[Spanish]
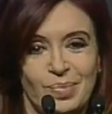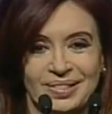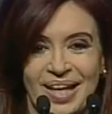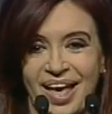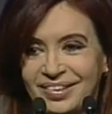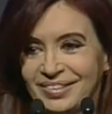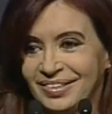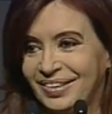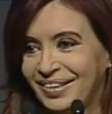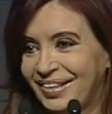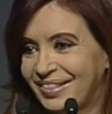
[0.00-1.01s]
mitad
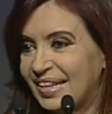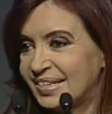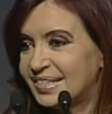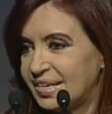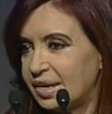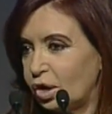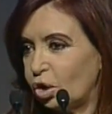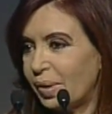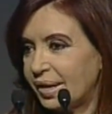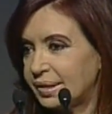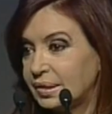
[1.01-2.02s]
del siglo
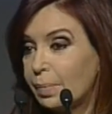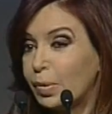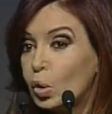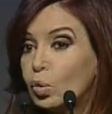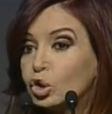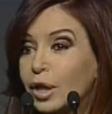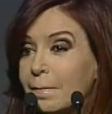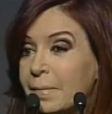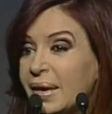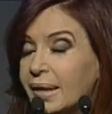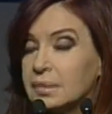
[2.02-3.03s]
XX. Pero hubo
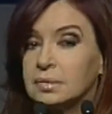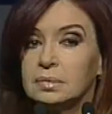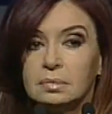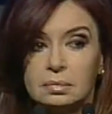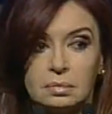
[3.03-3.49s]
también